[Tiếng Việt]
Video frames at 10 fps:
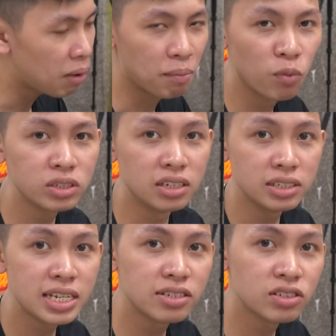các bạn muốn
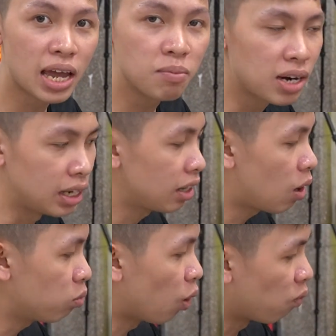giữ zin của xe của mình
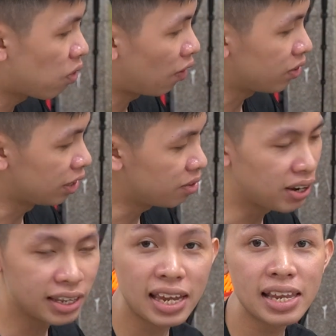không đụng vào những
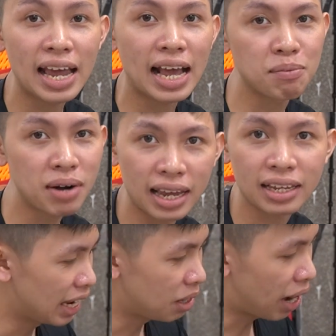vị trí nhạy cảm này
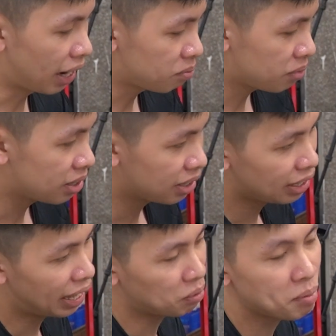thì các bạn
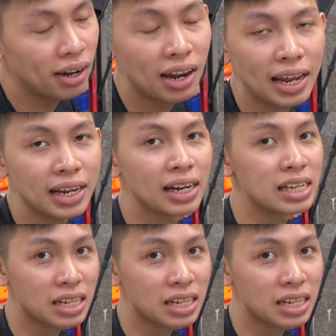kẹp cái bát ở đây là